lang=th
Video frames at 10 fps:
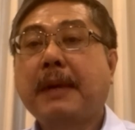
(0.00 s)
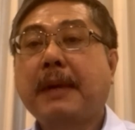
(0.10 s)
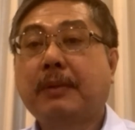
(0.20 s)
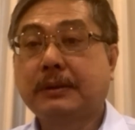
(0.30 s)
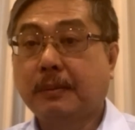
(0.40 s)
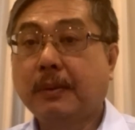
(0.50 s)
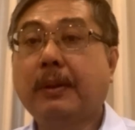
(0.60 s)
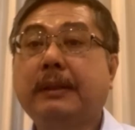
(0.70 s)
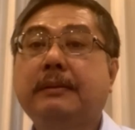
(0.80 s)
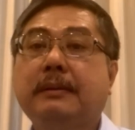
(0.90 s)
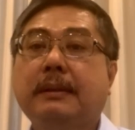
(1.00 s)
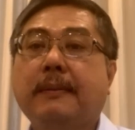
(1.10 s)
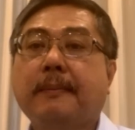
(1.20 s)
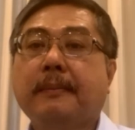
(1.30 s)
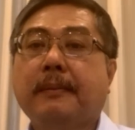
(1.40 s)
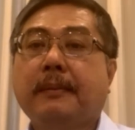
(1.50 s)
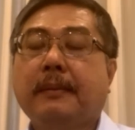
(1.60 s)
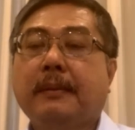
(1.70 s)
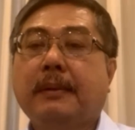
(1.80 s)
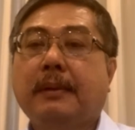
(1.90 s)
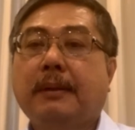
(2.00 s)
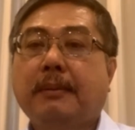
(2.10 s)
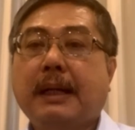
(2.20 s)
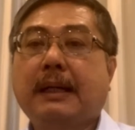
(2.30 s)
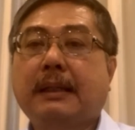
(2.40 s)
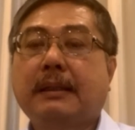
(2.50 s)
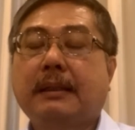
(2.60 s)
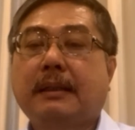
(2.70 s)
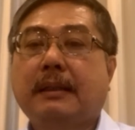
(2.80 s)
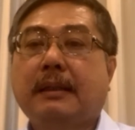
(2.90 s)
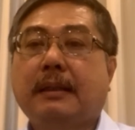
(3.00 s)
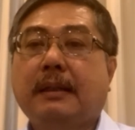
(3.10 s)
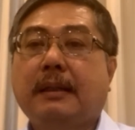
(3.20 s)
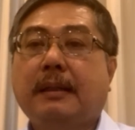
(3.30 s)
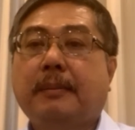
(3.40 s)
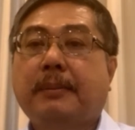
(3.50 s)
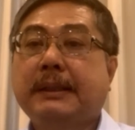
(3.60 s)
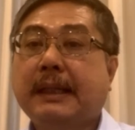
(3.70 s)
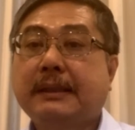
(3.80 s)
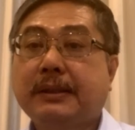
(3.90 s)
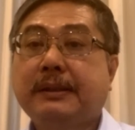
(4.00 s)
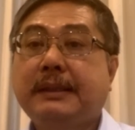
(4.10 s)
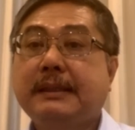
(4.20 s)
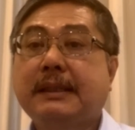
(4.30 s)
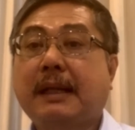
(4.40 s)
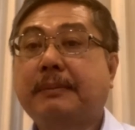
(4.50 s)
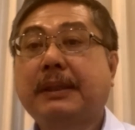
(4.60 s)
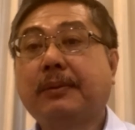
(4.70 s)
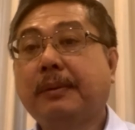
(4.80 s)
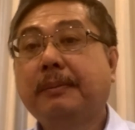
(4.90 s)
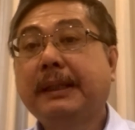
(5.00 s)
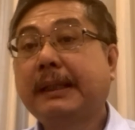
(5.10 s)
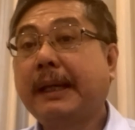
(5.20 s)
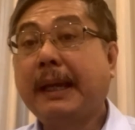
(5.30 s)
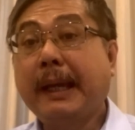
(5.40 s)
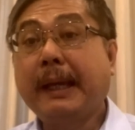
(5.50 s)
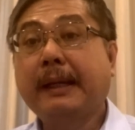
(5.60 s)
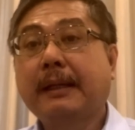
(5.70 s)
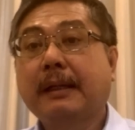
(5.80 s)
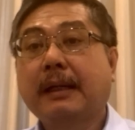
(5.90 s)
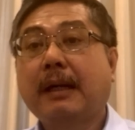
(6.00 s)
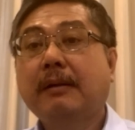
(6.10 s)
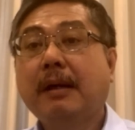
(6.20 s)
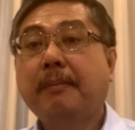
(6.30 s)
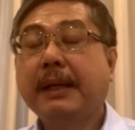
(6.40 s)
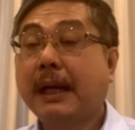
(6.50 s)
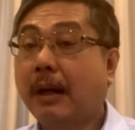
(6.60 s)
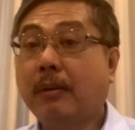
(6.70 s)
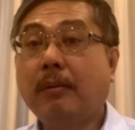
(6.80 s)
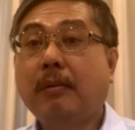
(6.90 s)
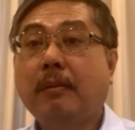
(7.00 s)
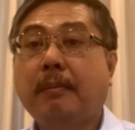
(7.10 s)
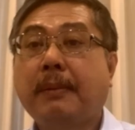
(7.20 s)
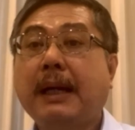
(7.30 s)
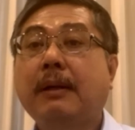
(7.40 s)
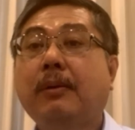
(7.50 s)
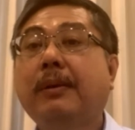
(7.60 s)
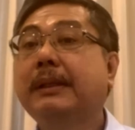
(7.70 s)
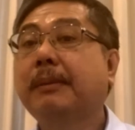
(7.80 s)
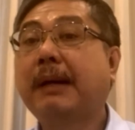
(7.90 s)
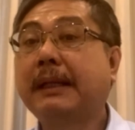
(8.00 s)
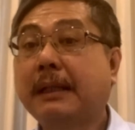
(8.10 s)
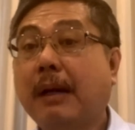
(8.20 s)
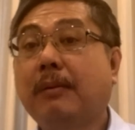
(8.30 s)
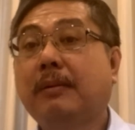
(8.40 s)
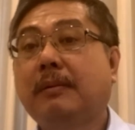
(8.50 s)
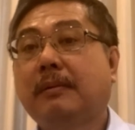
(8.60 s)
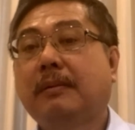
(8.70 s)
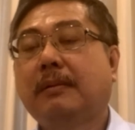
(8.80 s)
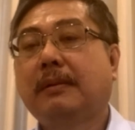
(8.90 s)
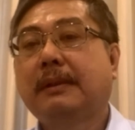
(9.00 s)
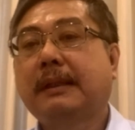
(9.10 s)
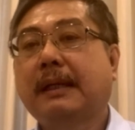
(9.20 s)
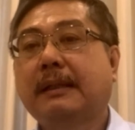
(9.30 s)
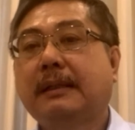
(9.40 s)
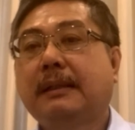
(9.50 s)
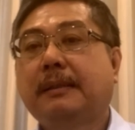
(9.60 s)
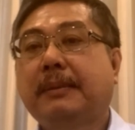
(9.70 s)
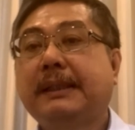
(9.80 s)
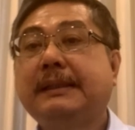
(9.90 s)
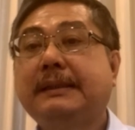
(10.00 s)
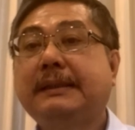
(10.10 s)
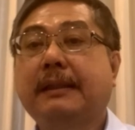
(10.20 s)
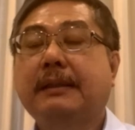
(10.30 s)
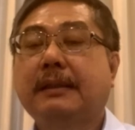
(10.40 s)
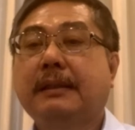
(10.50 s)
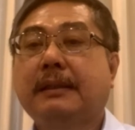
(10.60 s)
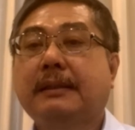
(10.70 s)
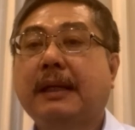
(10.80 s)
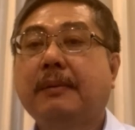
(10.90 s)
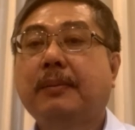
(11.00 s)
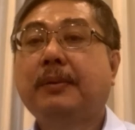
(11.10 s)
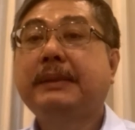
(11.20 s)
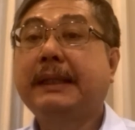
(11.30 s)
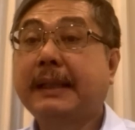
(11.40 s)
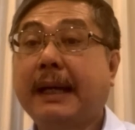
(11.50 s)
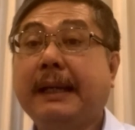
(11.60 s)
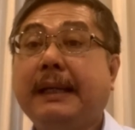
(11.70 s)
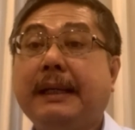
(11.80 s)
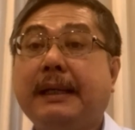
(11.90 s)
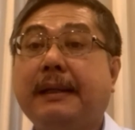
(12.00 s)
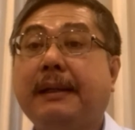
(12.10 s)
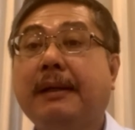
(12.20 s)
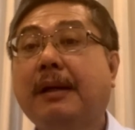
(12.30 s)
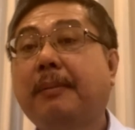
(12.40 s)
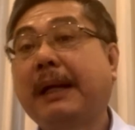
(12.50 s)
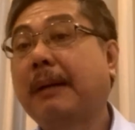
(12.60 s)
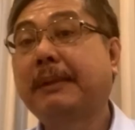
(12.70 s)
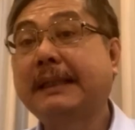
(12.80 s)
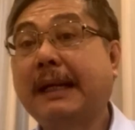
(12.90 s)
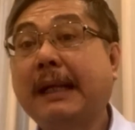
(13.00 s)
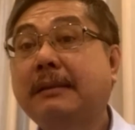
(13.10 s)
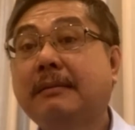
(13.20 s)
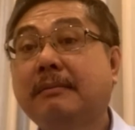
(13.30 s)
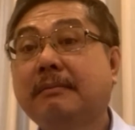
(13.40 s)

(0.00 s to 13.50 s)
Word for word: มากพอสมควรเพราะว่าประชาชนที่สนับสนุนเพื่อไทยเองเขาก็ไม่เอาพรรคขั้วรัฐบาลเก่าปฏิเสธทั้งภูมิใจไทยแล้วก็พลังประชารัฐ